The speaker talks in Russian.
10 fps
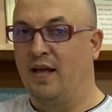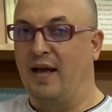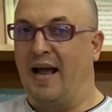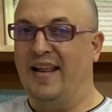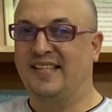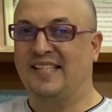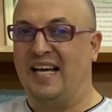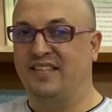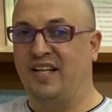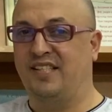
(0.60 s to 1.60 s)

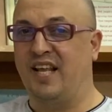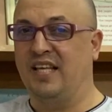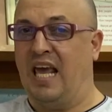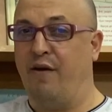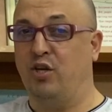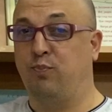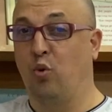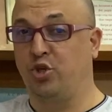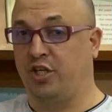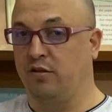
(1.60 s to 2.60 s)
Александр Сергеевич
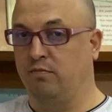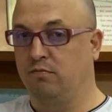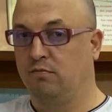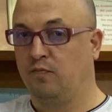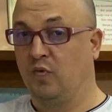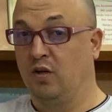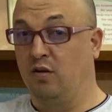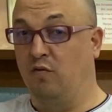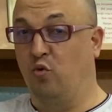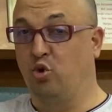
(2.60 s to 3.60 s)
Пушкин –
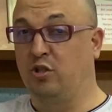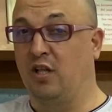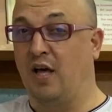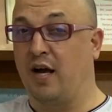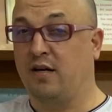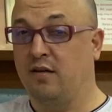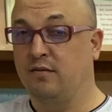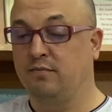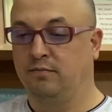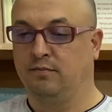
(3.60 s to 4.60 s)
вурдалак.
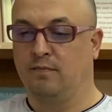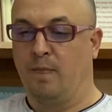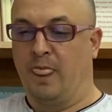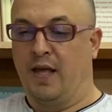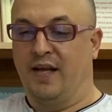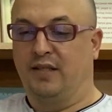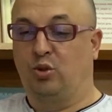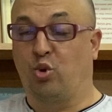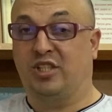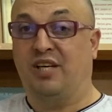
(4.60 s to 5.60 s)

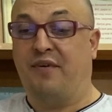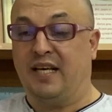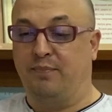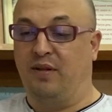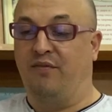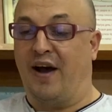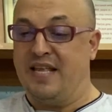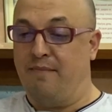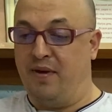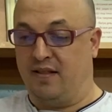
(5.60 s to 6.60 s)
Трусоват был
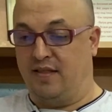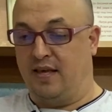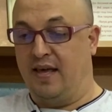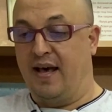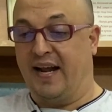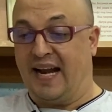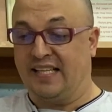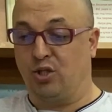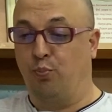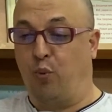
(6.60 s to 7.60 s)
Ваня бедный,
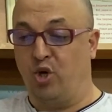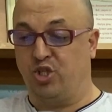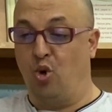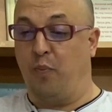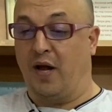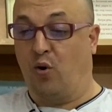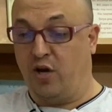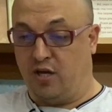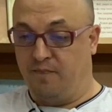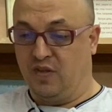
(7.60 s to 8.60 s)
раз он позднюю
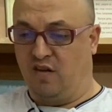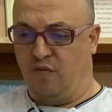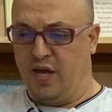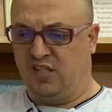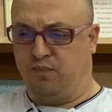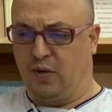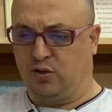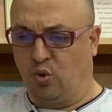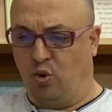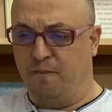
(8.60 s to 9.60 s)
порой, весь в
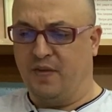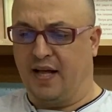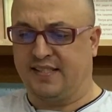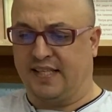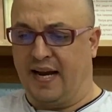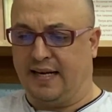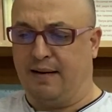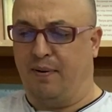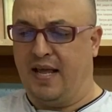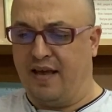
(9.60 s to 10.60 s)
поту, от страха
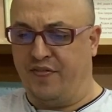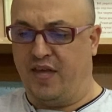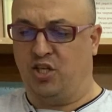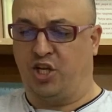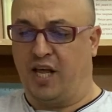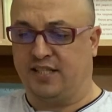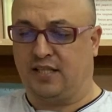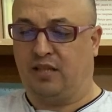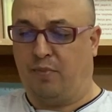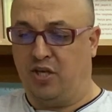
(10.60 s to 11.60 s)
бледный, через
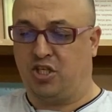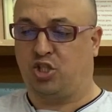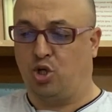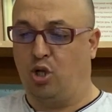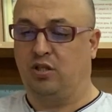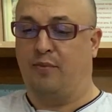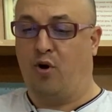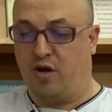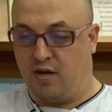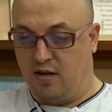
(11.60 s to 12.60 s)
кладбище шел
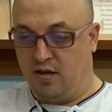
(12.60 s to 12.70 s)
домой.